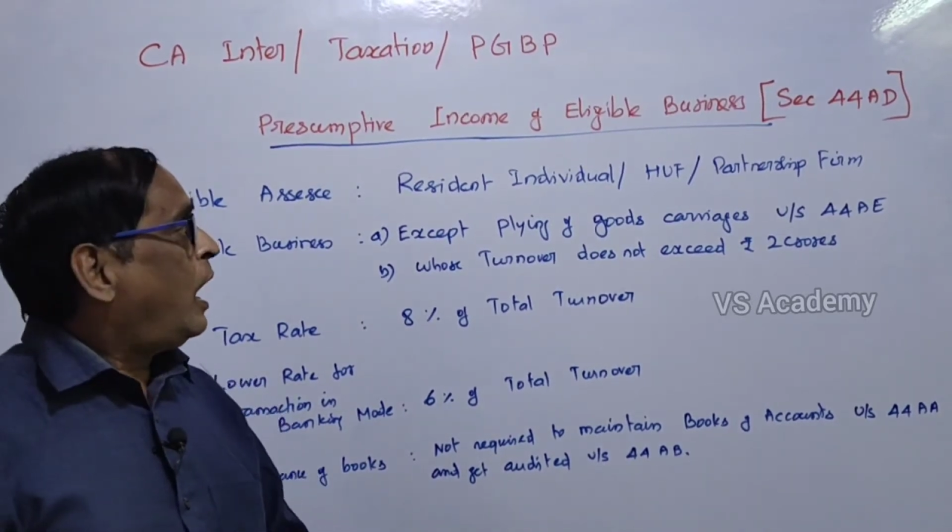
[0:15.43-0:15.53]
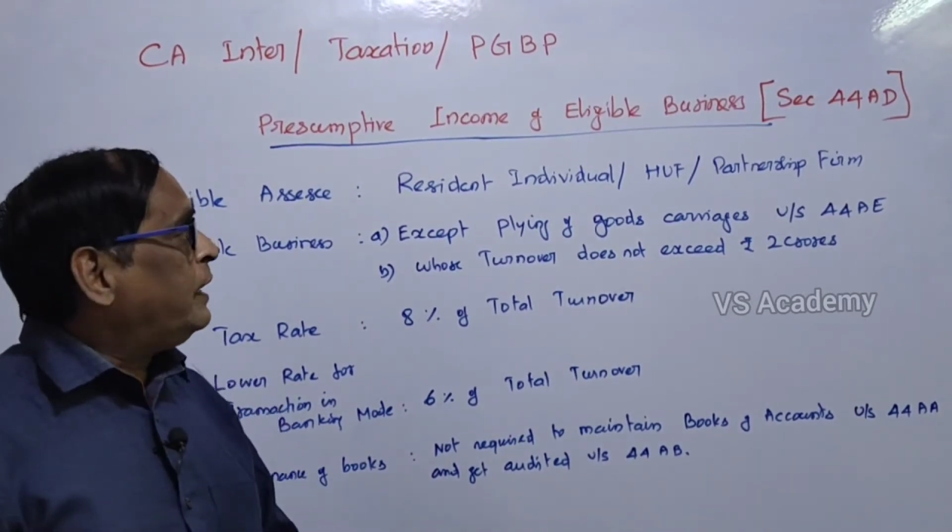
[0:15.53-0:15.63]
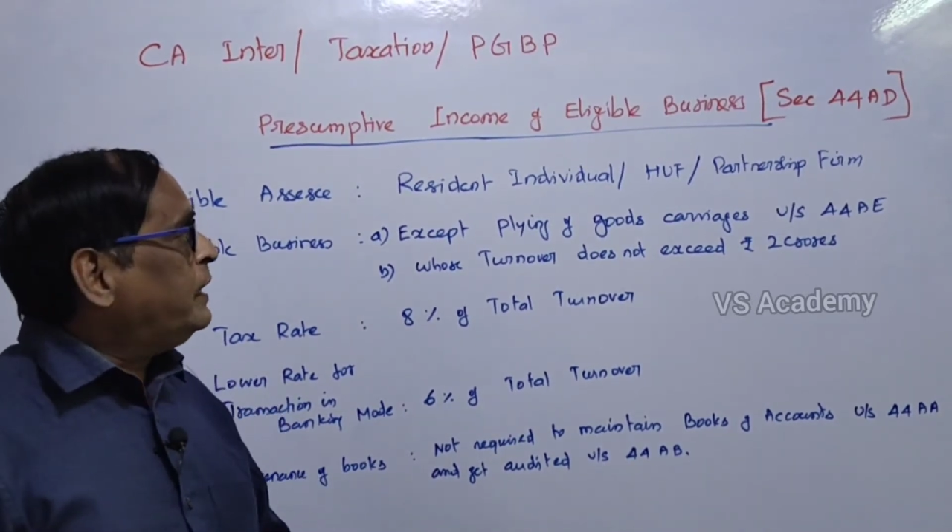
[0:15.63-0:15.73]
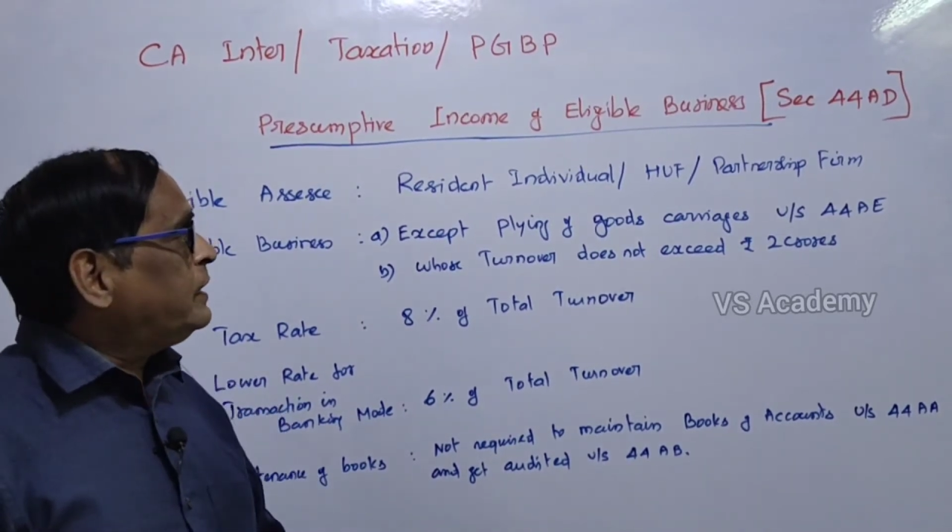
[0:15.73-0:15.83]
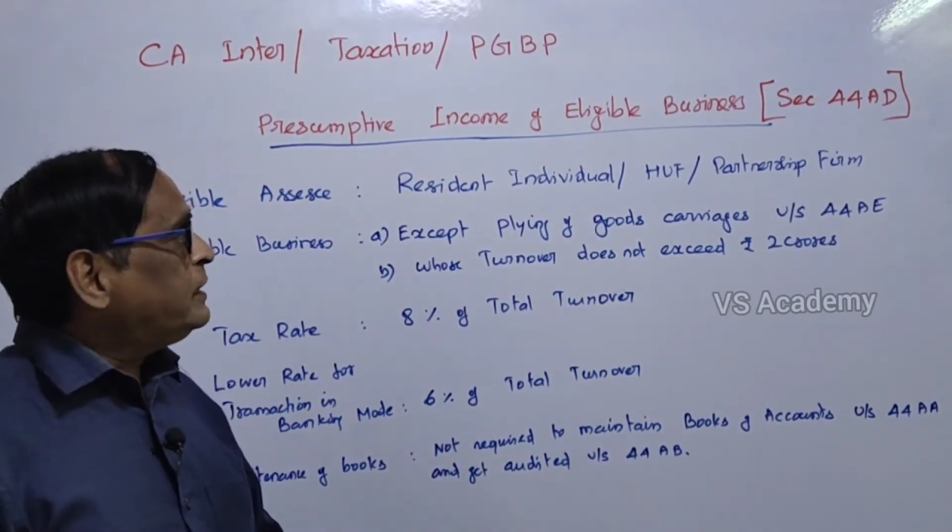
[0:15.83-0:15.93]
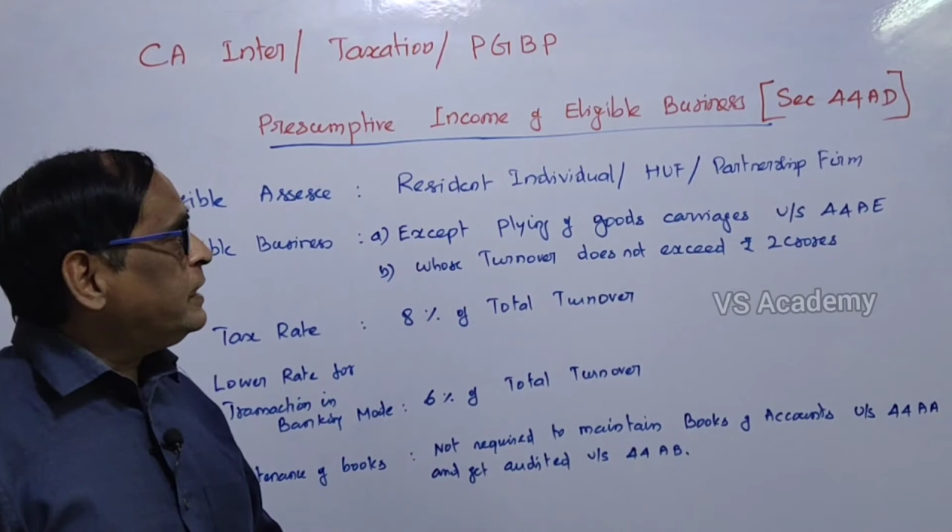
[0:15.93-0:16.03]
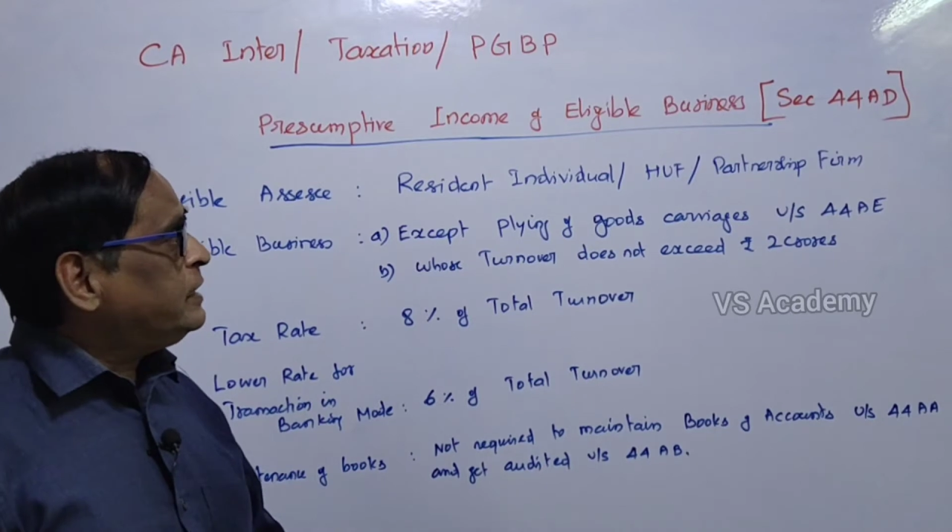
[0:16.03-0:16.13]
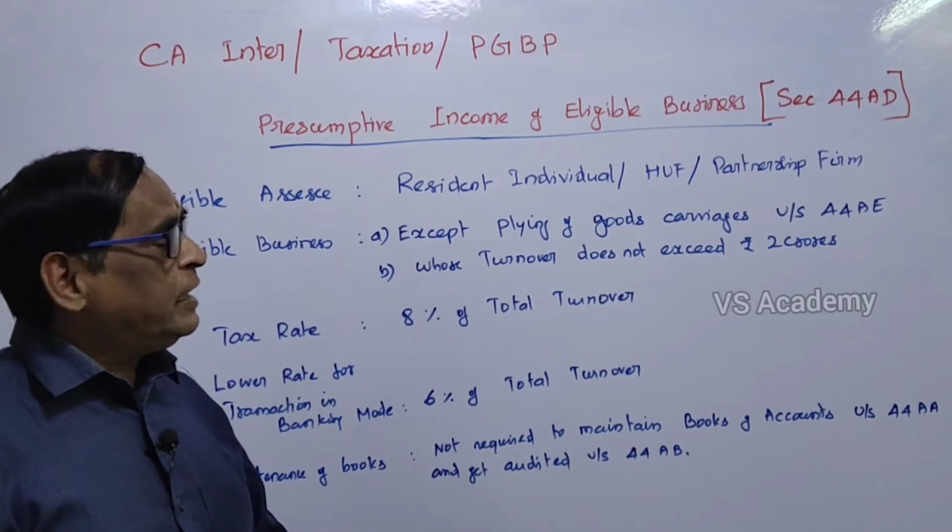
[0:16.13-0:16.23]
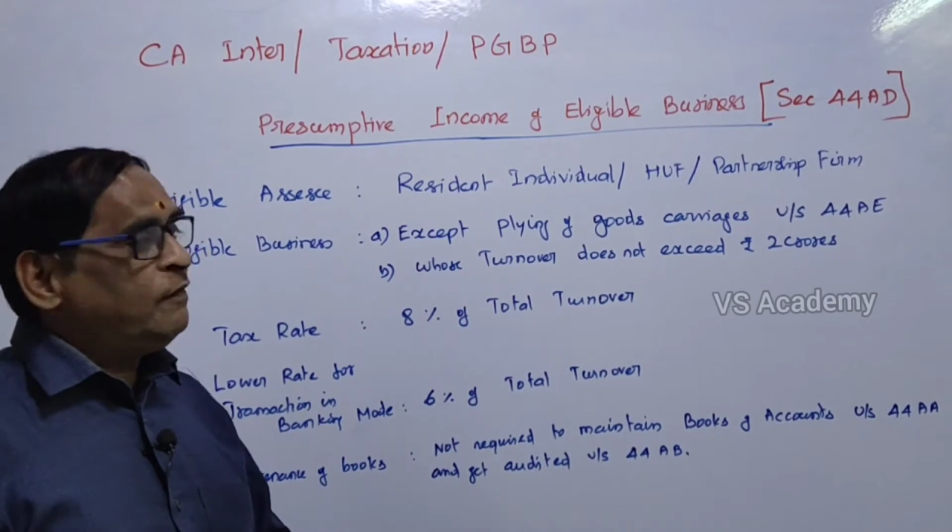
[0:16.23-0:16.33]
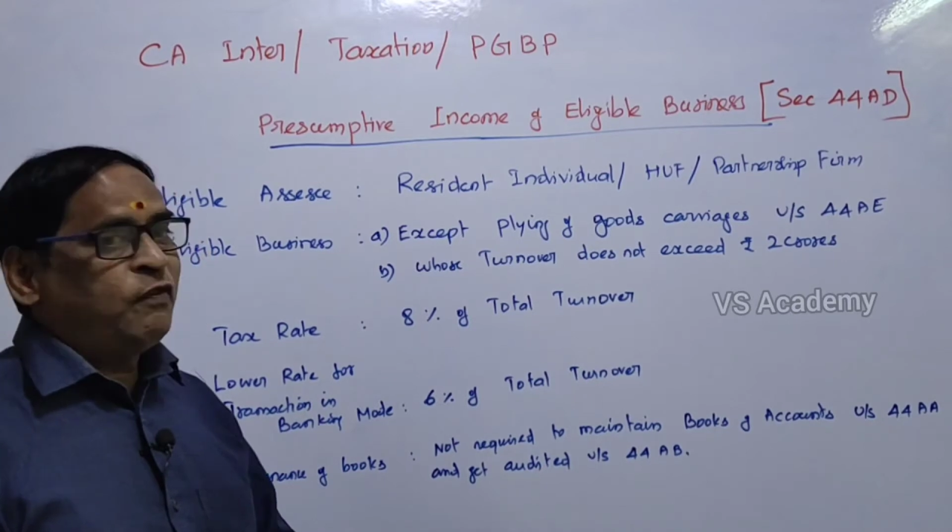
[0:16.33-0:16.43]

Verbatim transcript: அண்டர் செக்ஷன்